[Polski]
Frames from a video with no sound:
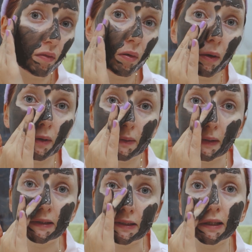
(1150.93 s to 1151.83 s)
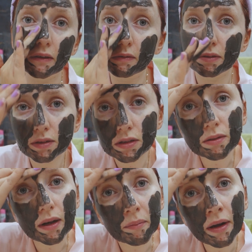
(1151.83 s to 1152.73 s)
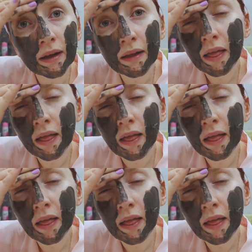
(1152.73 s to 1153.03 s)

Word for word: W ogóle słuchajcie, jak wróciłam